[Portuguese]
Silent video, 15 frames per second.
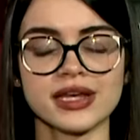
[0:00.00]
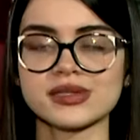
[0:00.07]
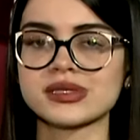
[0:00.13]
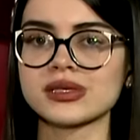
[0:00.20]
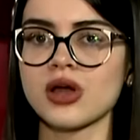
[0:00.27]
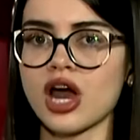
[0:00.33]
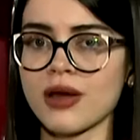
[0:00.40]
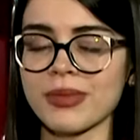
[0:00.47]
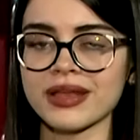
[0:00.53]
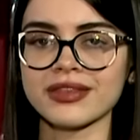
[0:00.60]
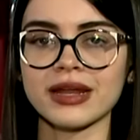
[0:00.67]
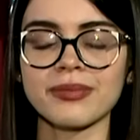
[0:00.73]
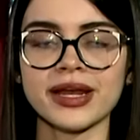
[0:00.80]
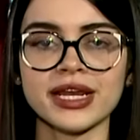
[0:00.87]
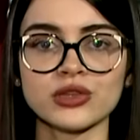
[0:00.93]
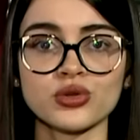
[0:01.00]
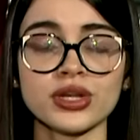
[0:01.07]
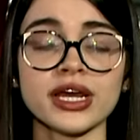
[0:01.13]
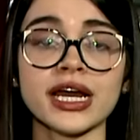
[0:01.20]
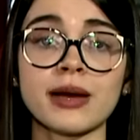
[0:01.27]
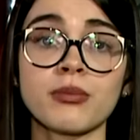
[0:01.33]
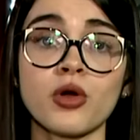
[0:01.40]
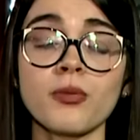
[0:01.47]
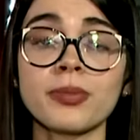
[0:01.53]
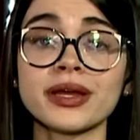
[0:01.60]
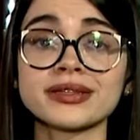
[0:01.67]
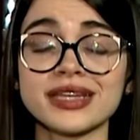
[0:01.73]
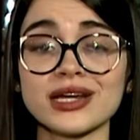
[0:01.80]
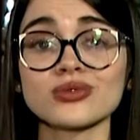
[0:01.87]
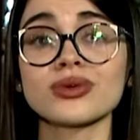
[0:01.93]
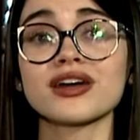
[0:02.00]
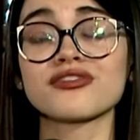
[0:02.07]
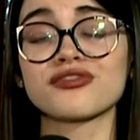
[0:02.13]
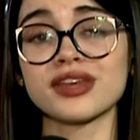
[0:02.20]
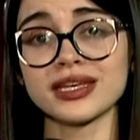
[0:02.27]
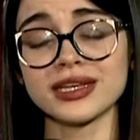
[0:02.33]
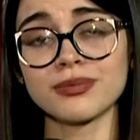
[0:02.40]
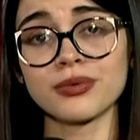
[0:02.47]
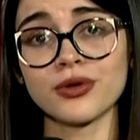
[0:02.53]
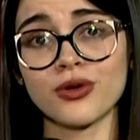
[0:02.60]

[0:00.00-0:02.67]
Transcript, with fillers: esse homem trabalhador acabou perdendo a vida por